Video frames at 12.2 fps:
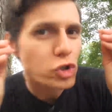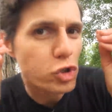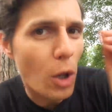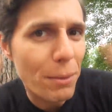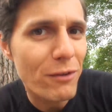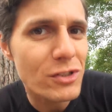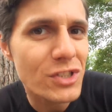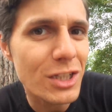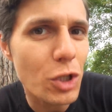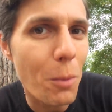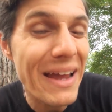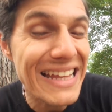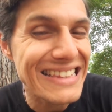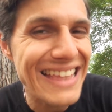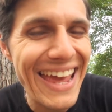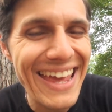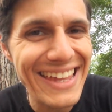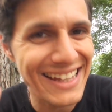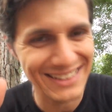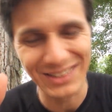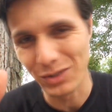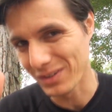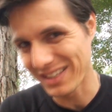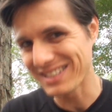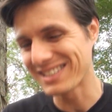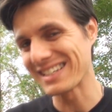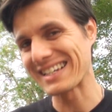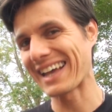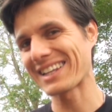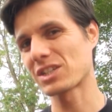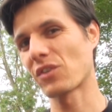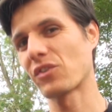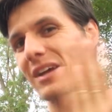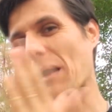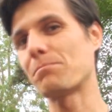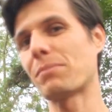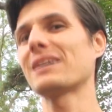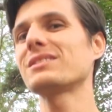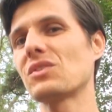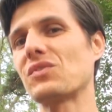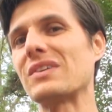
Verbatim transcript: Só para você ter uma ideia do que esse cara já foi capaz de